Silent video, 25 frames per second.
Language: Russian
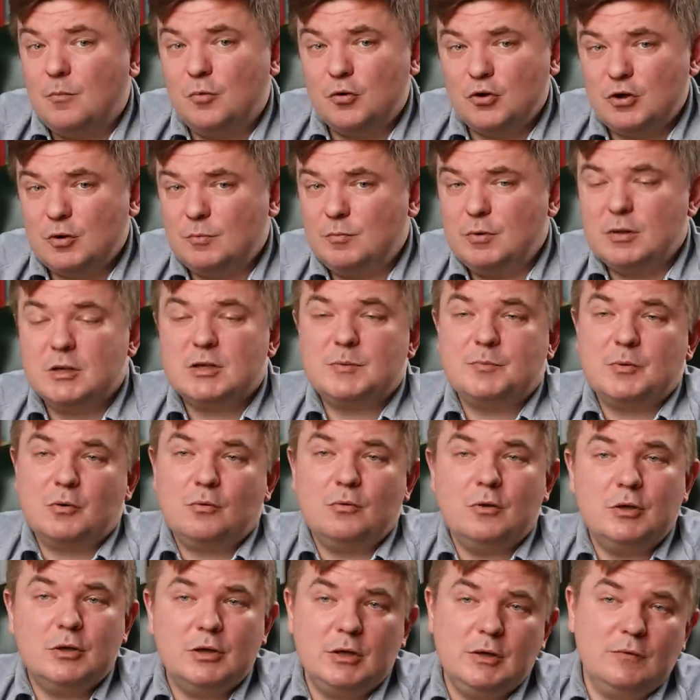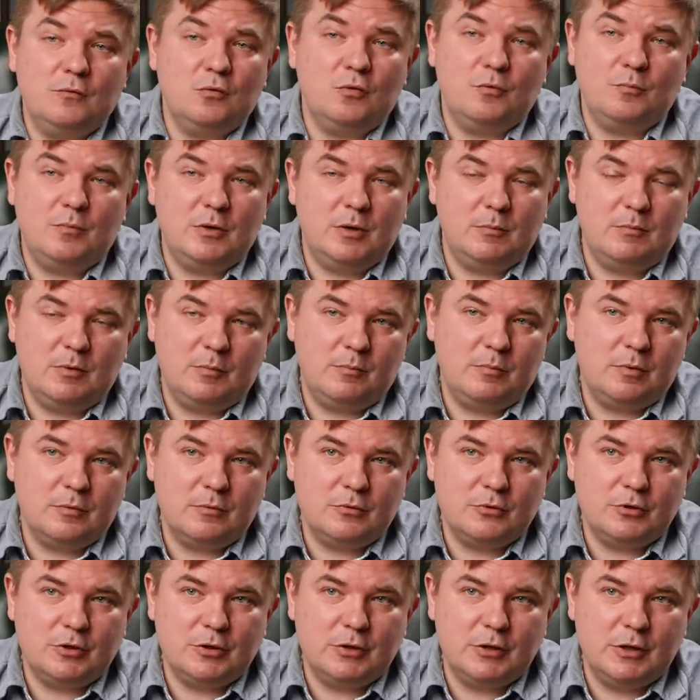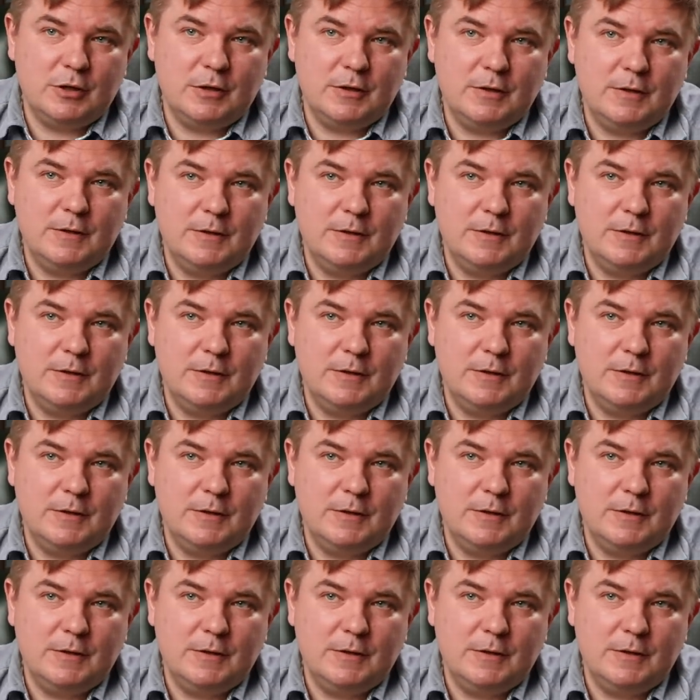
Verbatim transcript: Можно было спекулятивную прибыль получить, да,